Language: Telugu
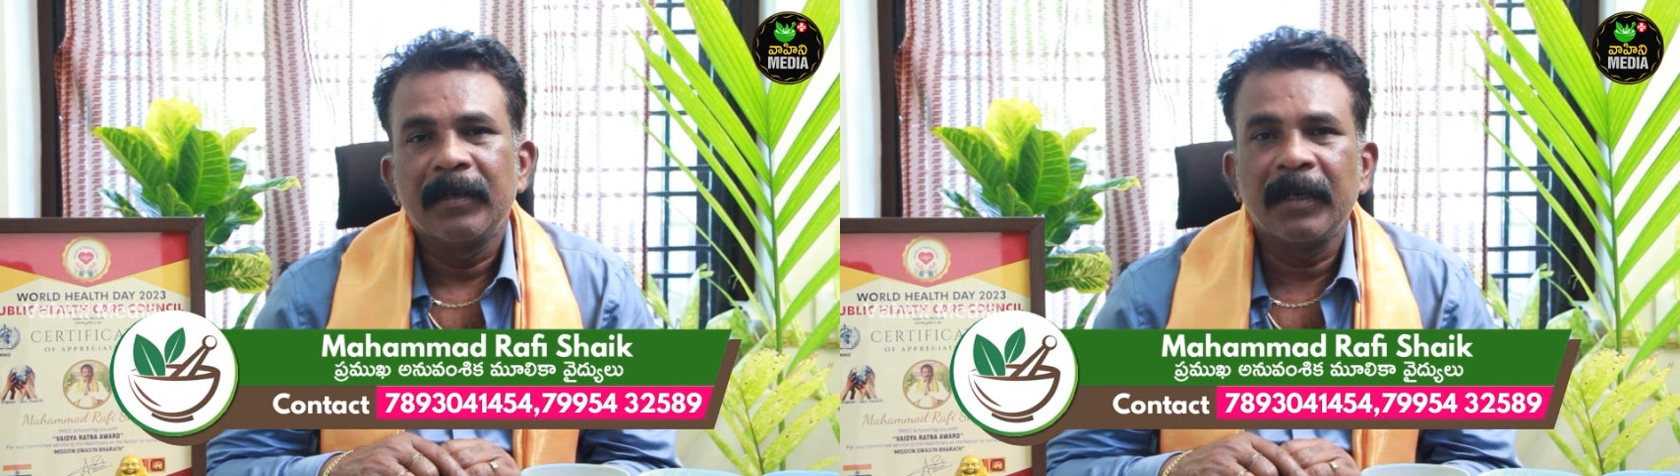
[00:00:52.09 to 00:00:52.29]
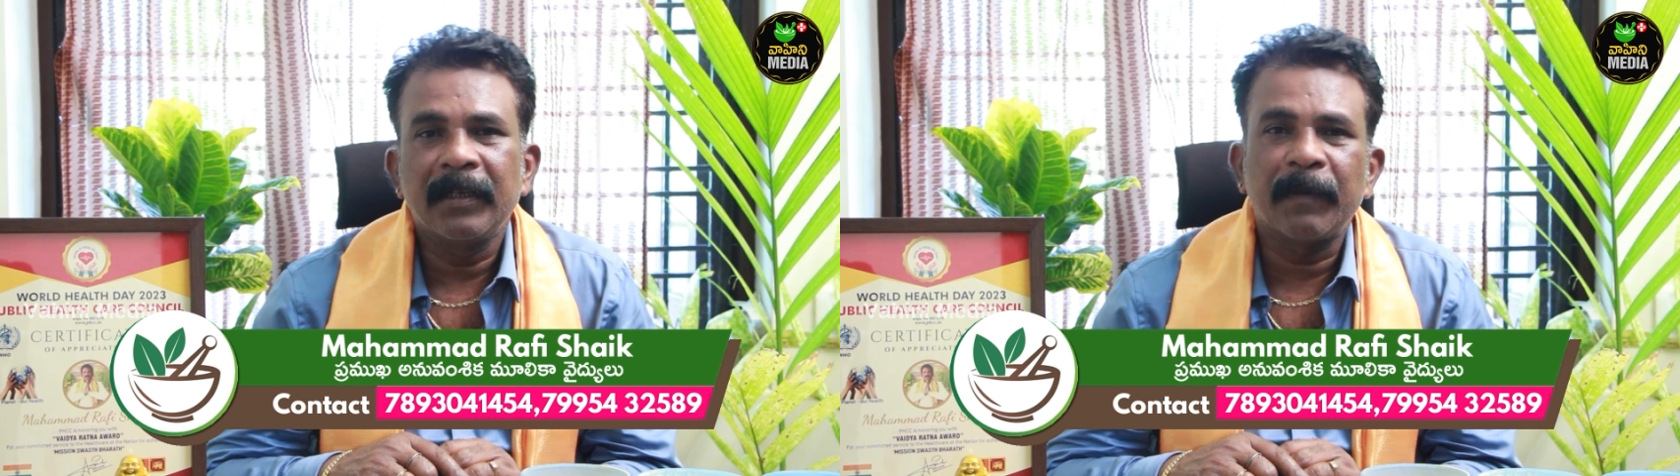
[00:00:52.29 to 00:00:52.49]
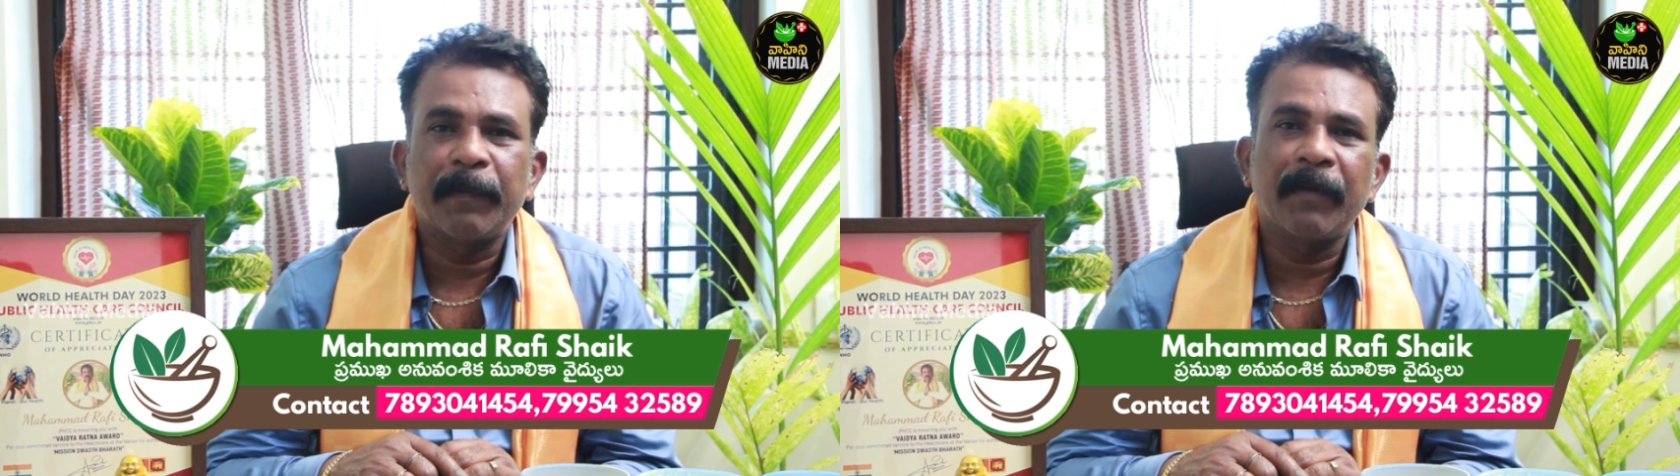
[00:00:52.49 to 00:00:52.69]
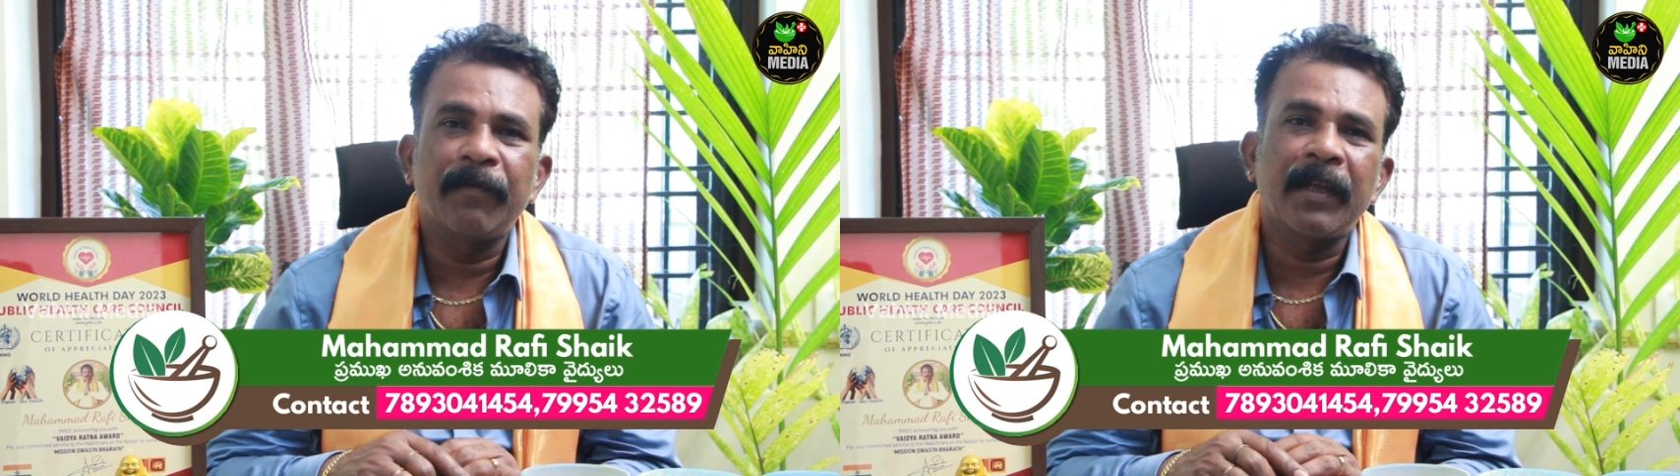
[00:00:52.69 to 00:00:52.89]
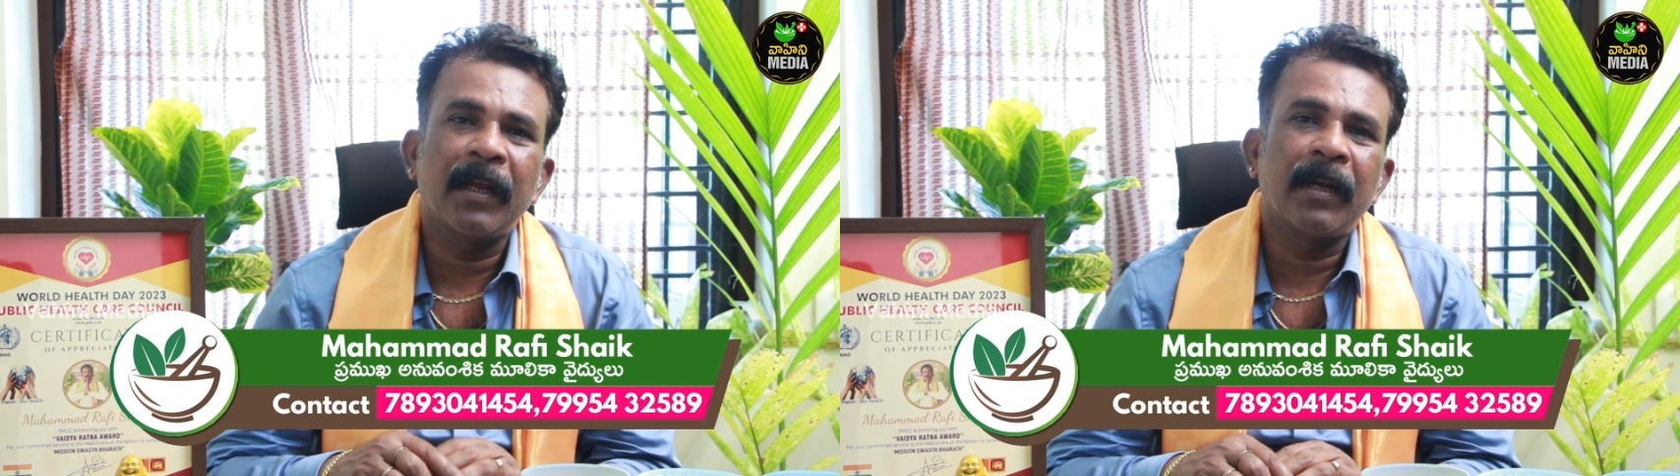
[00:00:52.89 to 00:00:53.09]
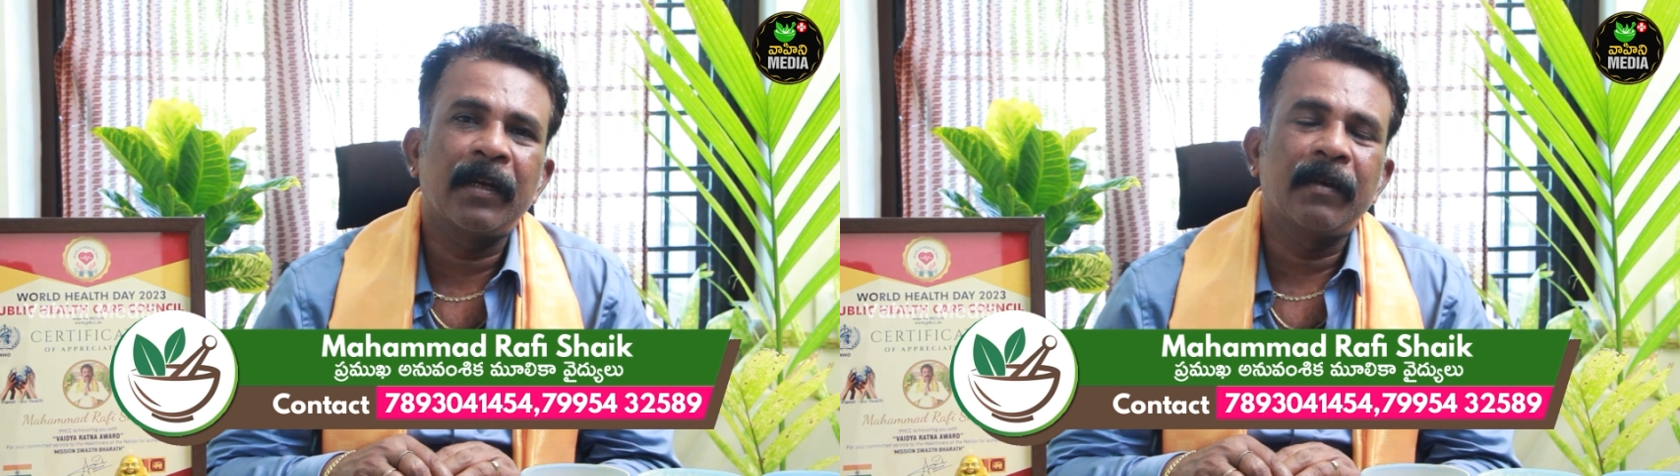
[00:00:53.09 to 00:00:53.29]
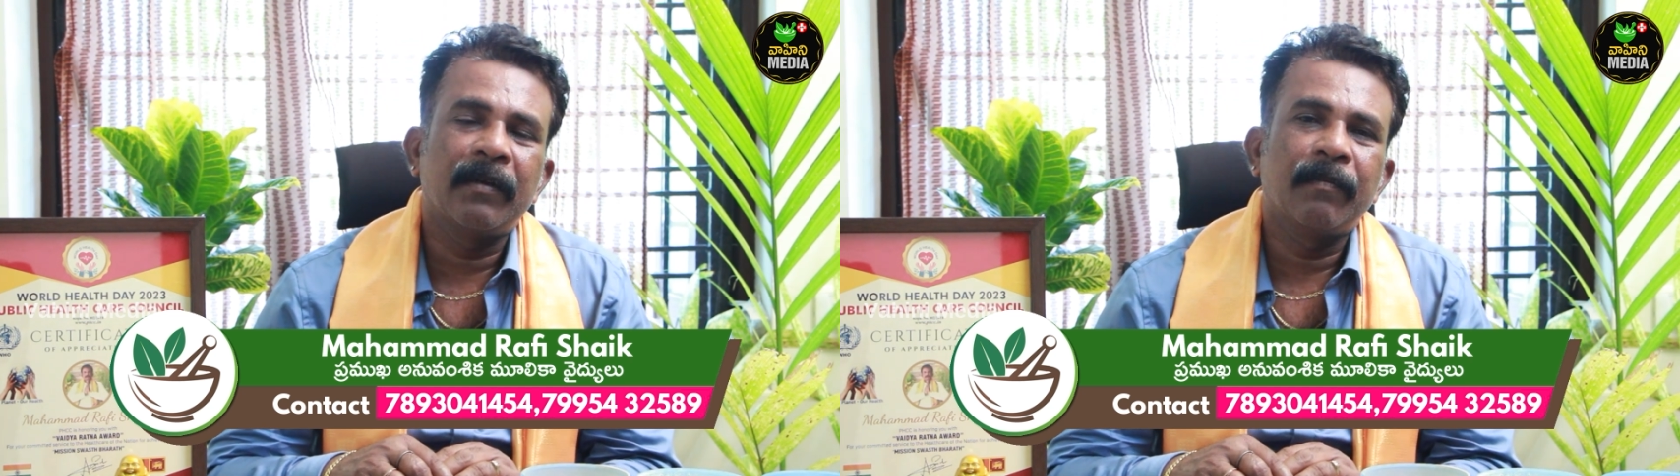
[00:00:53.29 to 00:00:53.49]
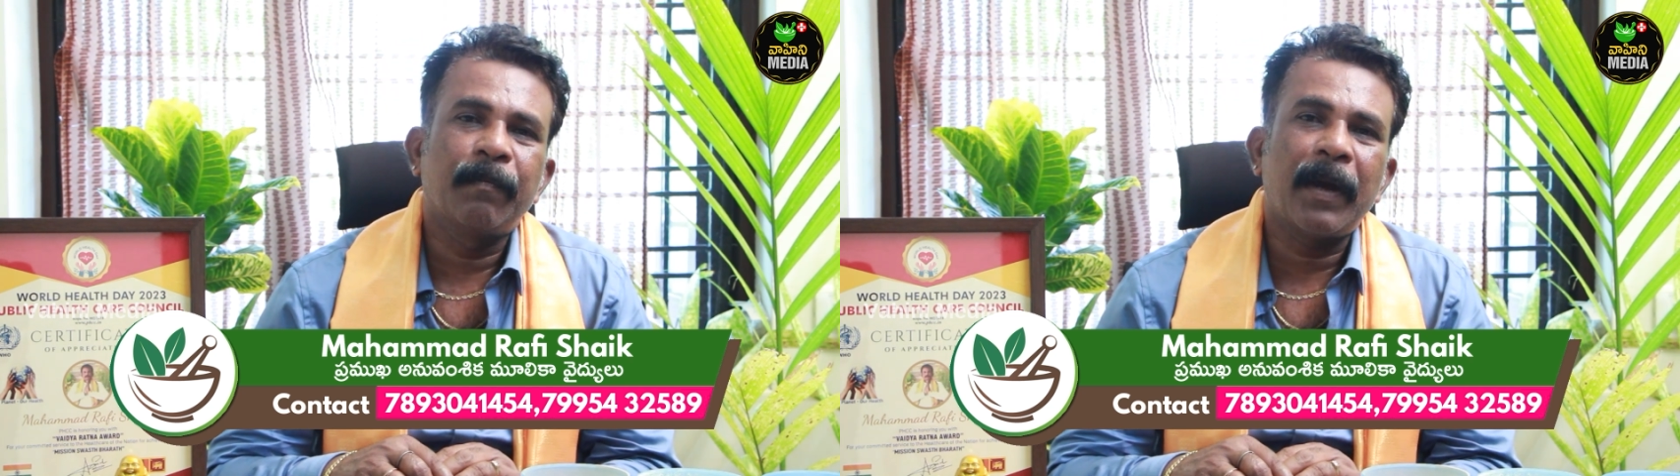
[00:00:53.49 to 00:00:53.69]
నేను చెప్పిన విధానాన్ని
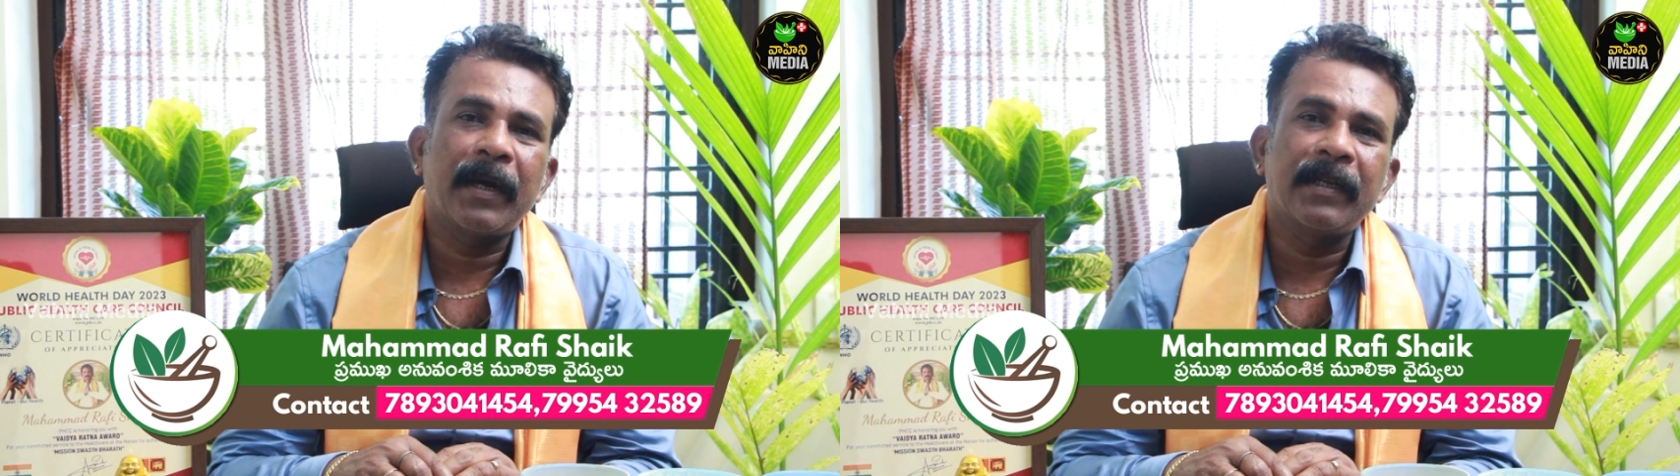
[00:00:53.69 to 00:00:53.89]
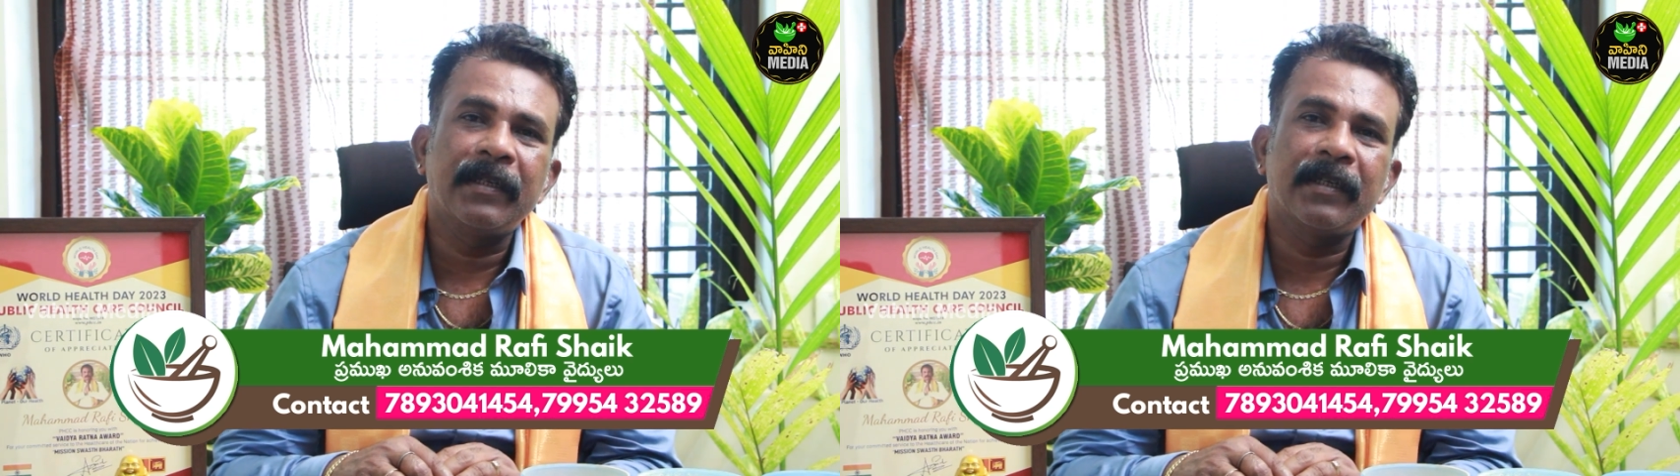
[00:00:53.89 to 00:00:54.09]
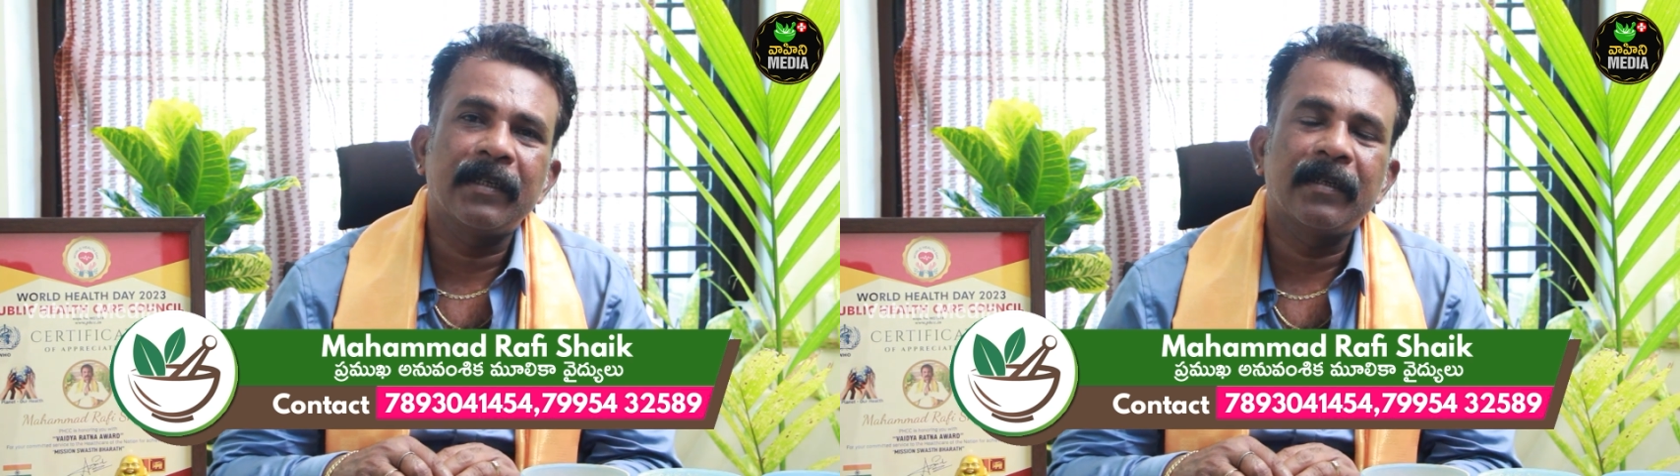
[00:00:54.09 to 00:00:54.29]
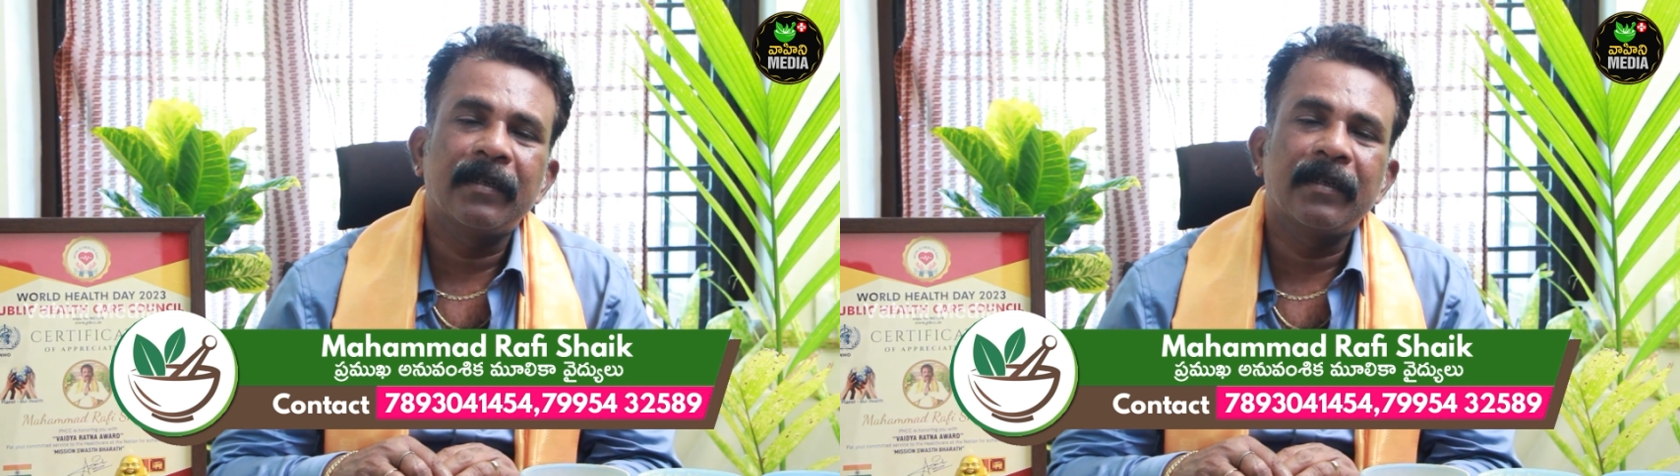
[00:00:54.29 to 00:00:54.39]
పాటించి